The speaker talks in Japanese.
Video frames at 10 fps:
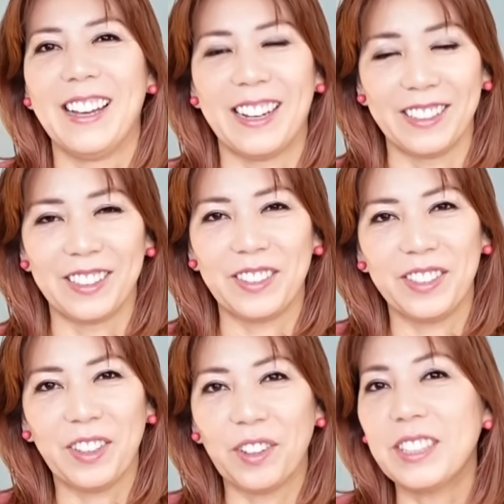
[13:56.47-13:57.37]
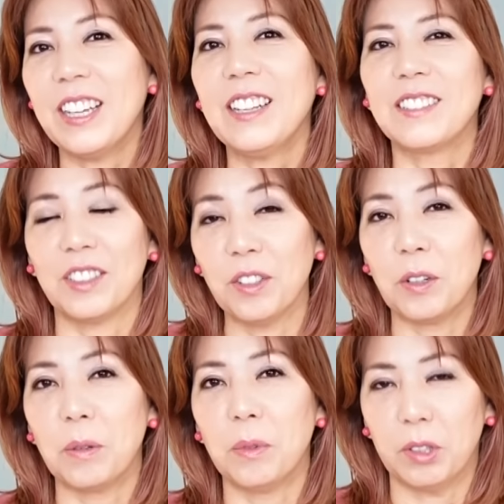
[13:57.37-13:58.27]
あの自分で抑える
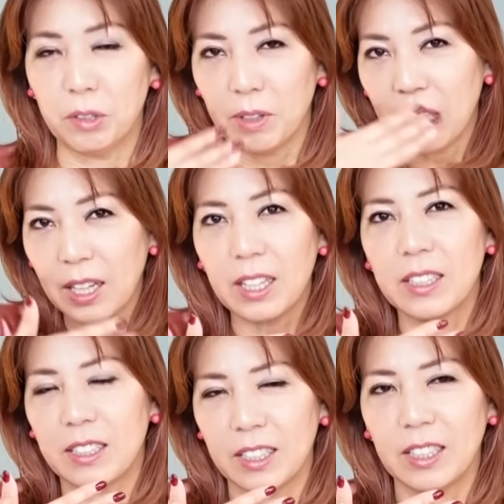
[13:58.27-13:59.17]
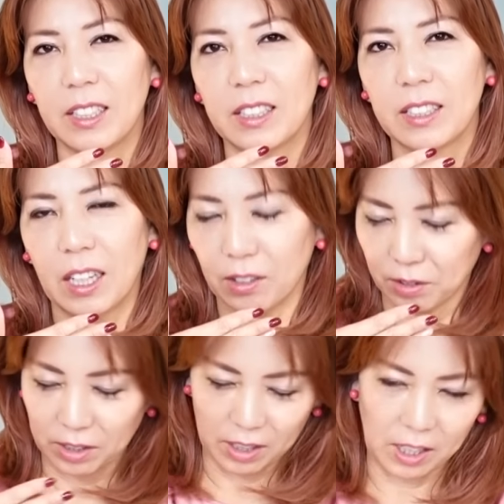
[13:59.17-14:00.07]
ともう言わないしあ
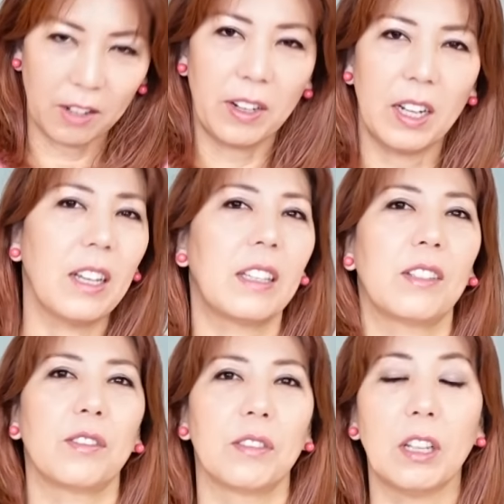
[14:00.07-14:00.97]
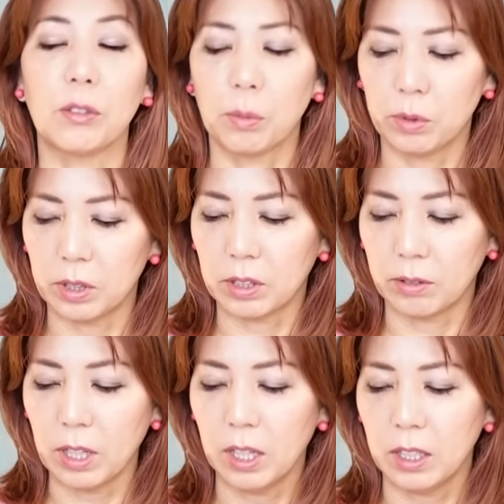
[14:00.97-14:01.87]
の関わらないってことになると思うんですけど
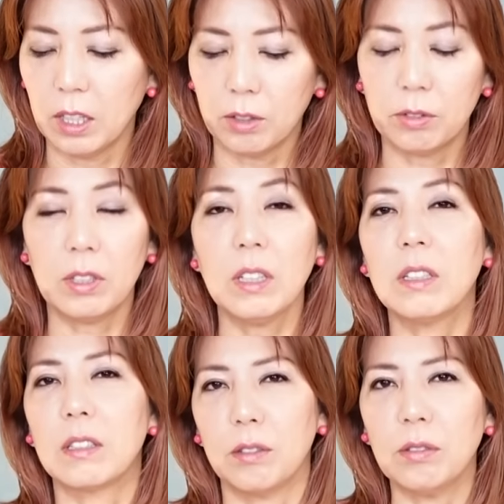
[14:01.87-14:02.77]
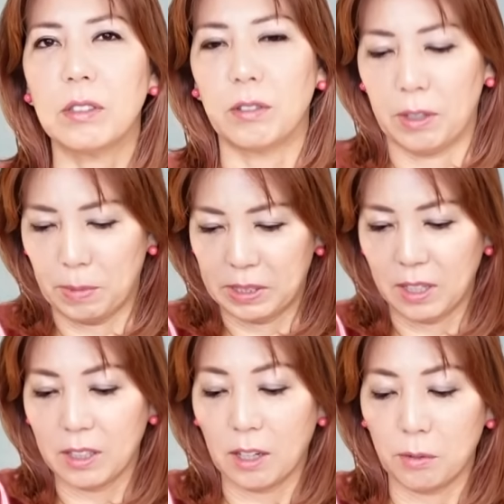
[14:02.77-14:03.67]
ねいや言っていいんですよっていうのがまあ
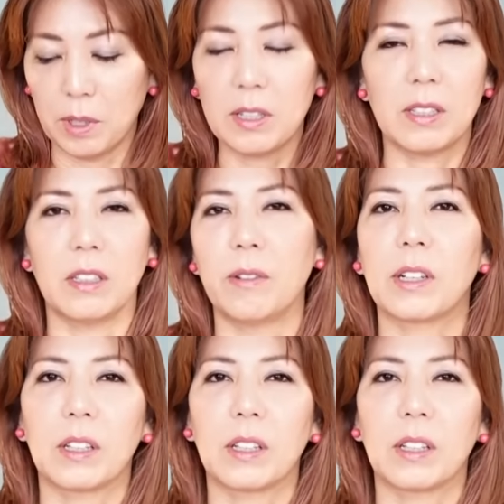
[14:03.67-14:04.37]
全体のメッセージなわ